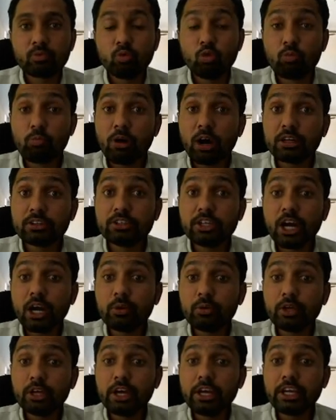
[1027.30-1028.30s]
ఉపాధ్యాయుడు
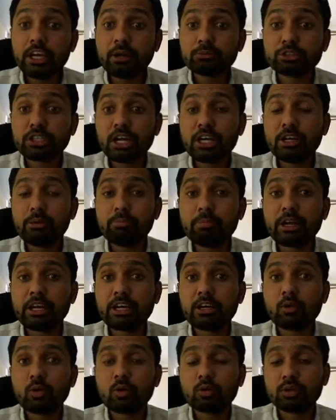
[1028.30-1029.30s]
ఏ అంశాలని
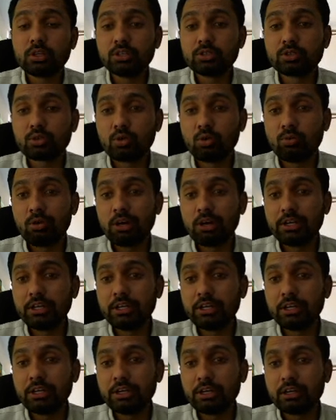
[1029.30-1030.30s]
పరిగణలోకి తీసుకోవాలి
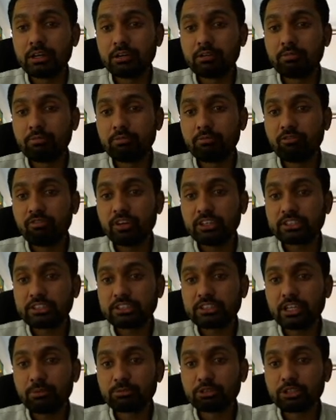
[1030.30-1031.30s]

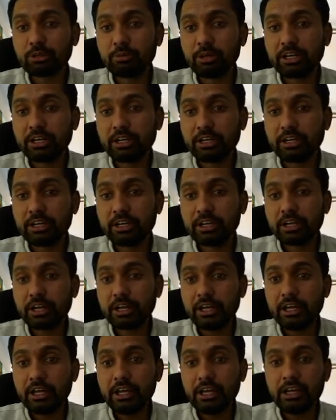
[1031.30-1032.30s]
ఫస్ట్ అంశం ఏంటి
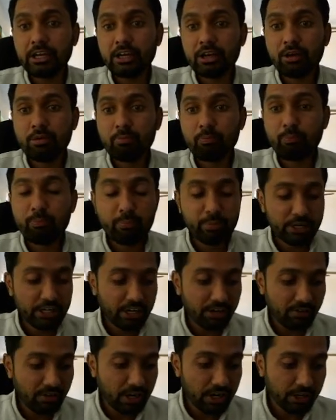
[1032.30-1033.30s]
అంటే
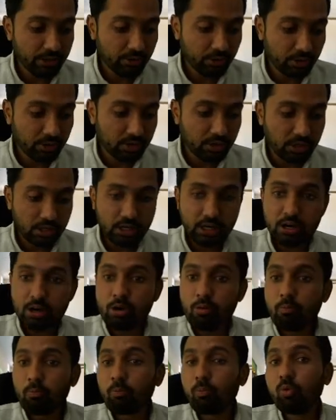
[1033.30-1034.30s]
పిల్లవాడి యొక్క
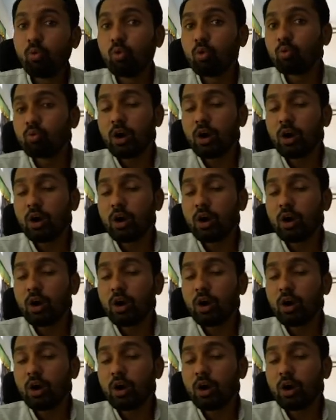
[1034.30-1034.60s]
పూర్వ